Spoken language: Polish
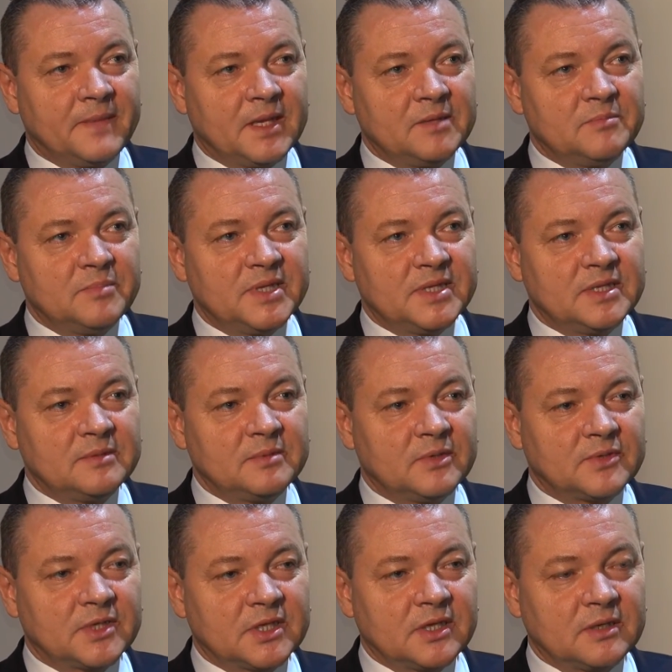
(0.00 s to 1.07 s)
e, będę miał
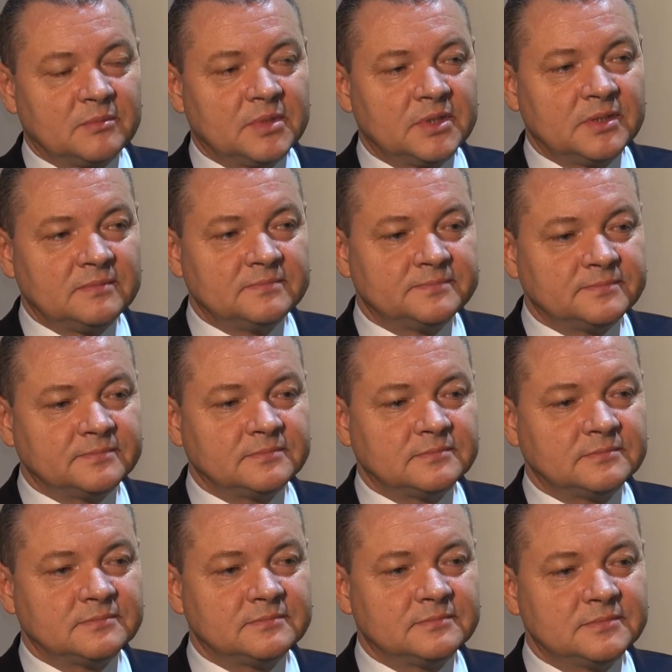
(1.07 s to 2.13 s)
tak jakby
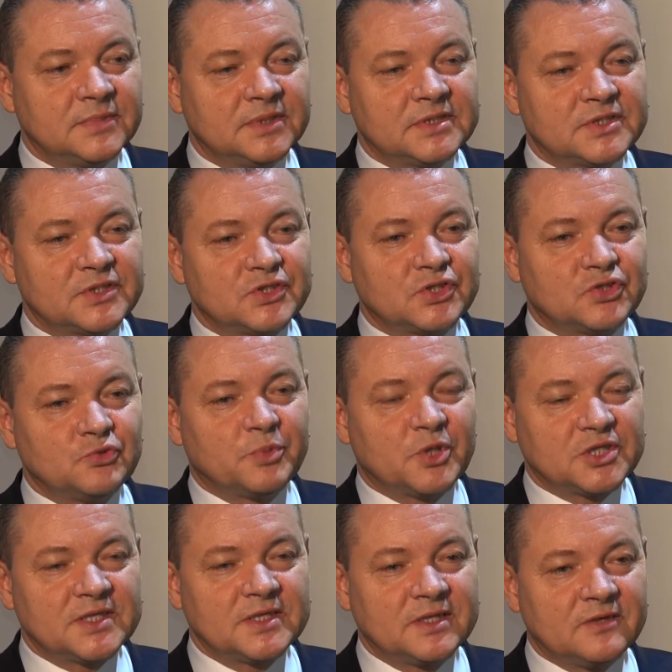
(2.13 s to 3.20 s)
mm,
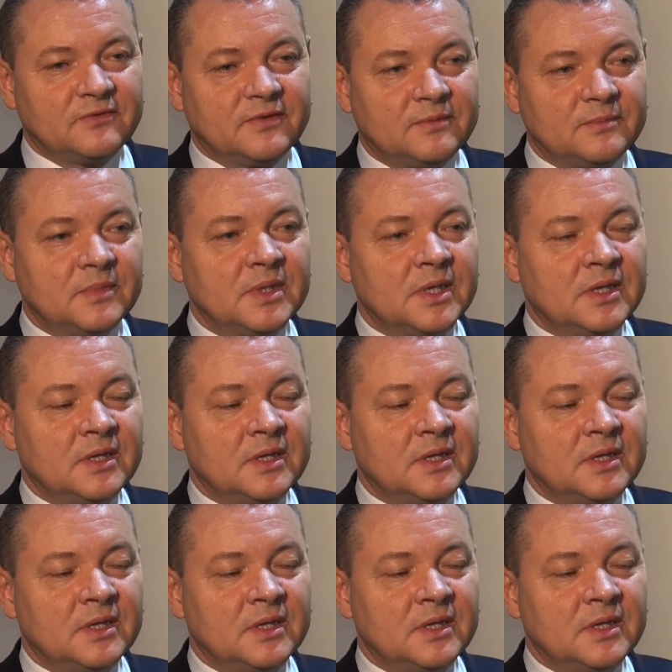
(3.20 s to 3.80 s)
stuprocentową